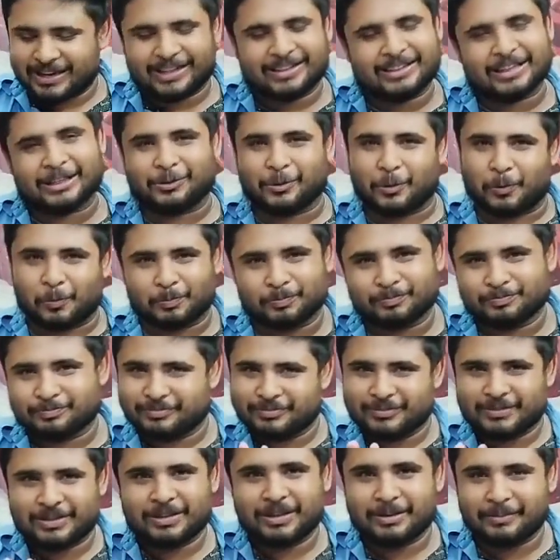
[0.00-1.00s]
এটা তেতো
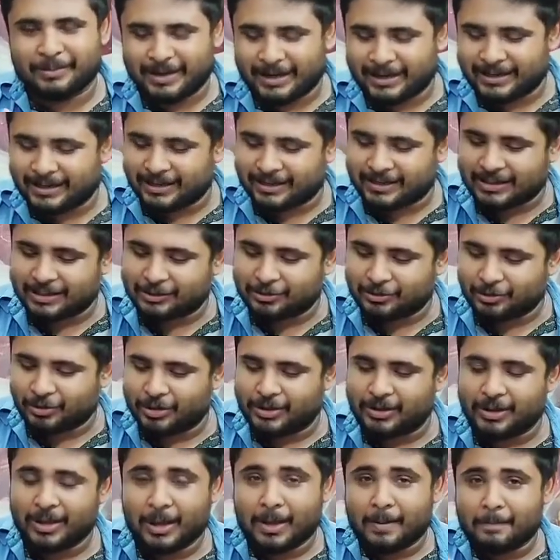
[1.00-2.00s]
মানে এটা কিন্তু
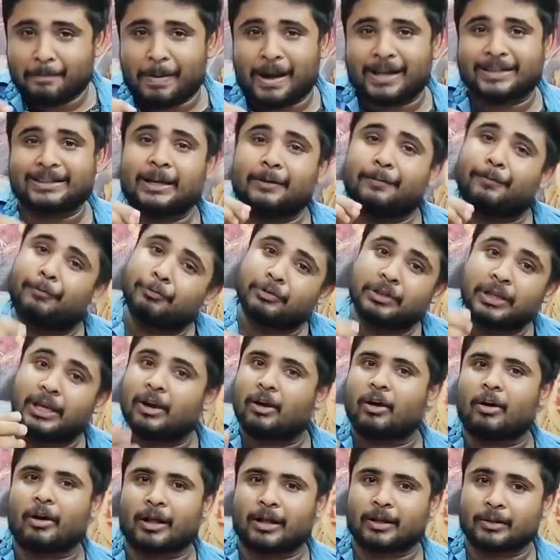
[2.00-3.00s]
ওই পাতা
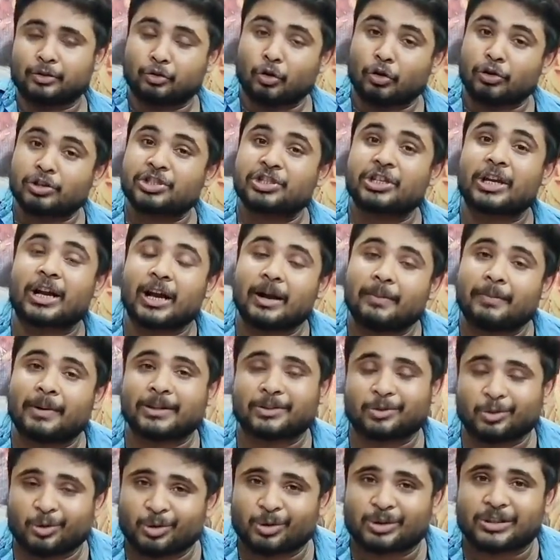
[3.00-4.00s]
ফুটিয়ে করা দশ টাকা
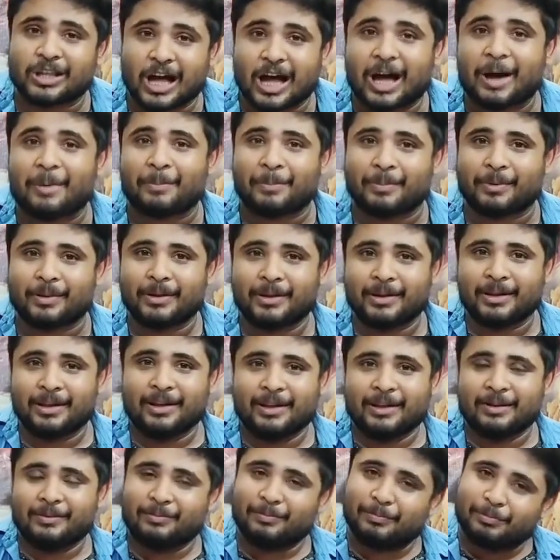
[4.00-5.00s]
মাত্র দাম
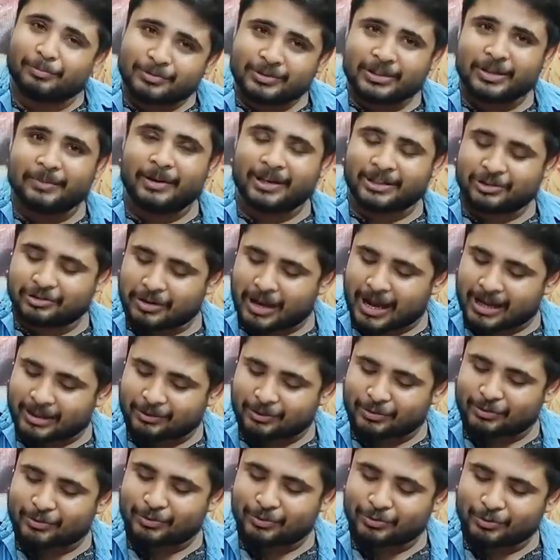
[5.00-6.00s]
বুঝতে পারছো
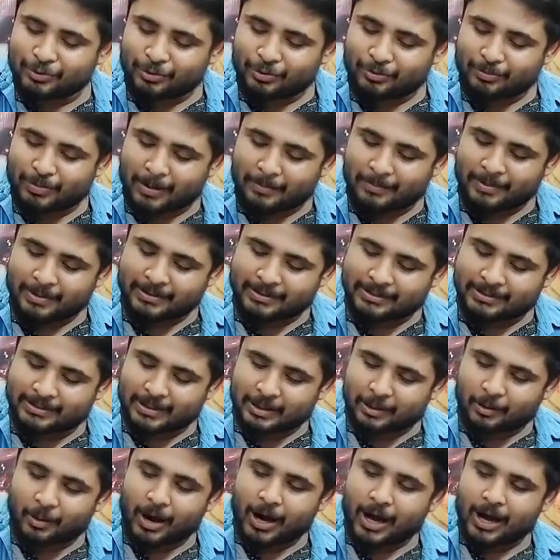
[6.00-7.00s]
এত সুন্দরভাবে
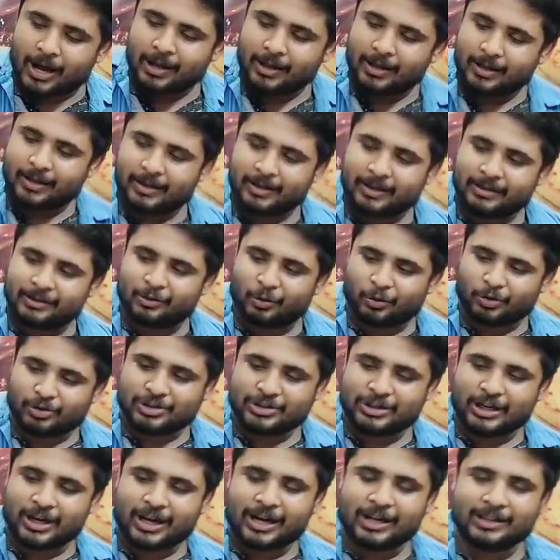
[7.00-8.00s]
দেওয়া
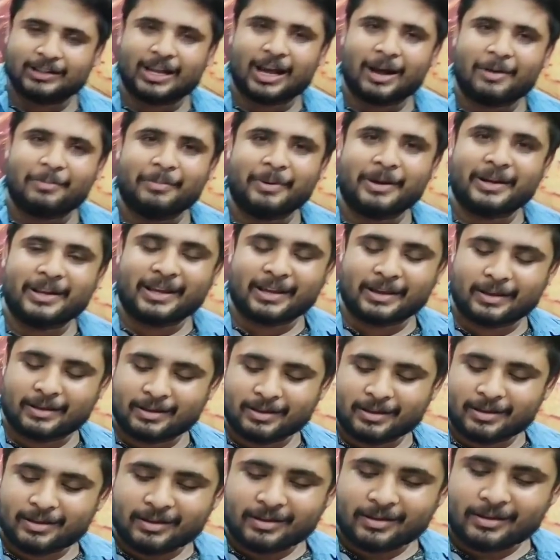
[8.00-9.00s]
দশ টাকা দাম মানে
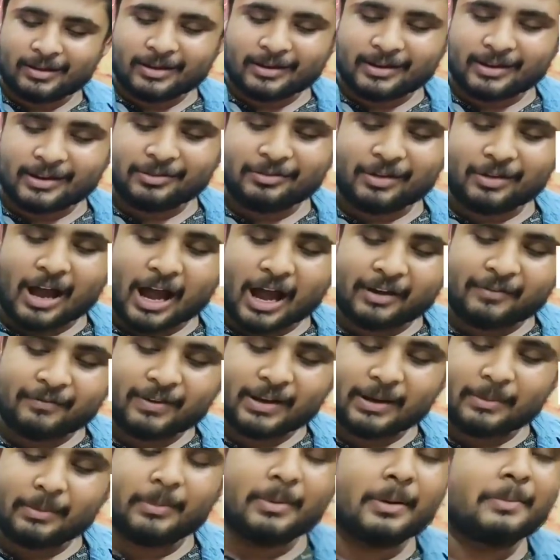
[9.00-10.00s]
এটা কিন্তু
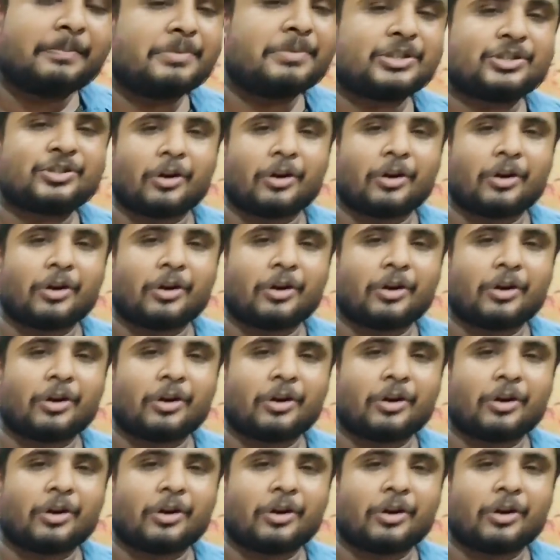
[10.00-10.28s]
আনবিলিভেবল